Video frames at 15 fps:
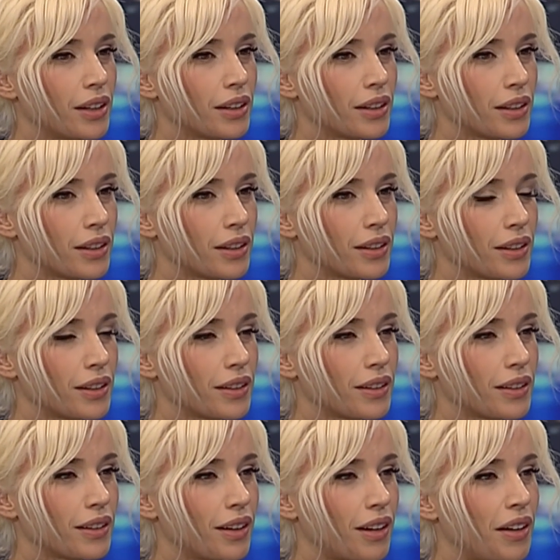Ee,
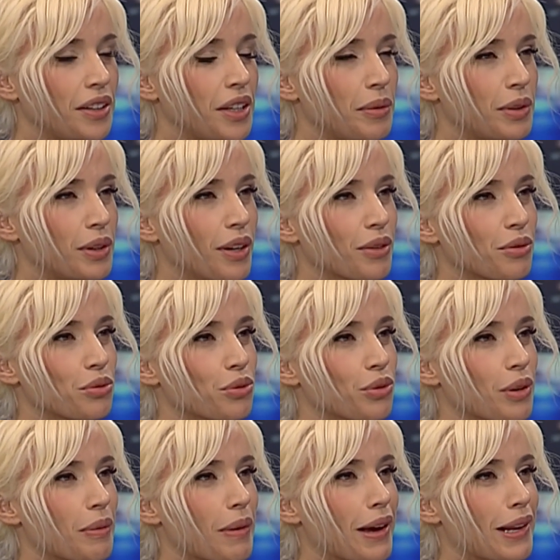annemin ak sütü
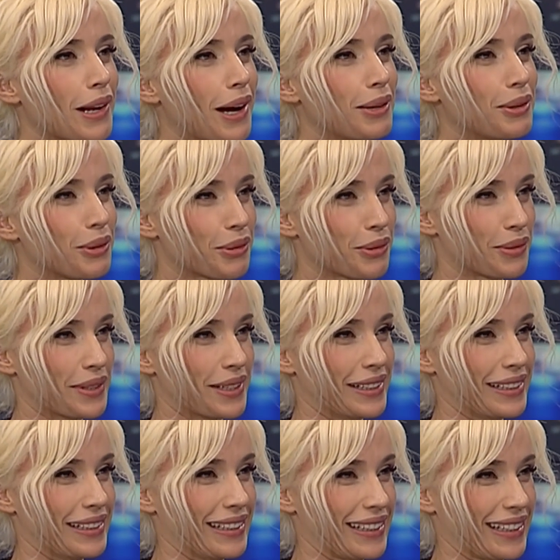gibi helal olsun
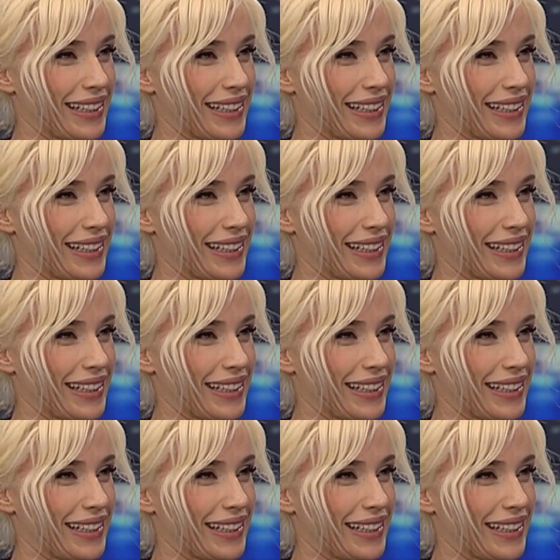sana dedi.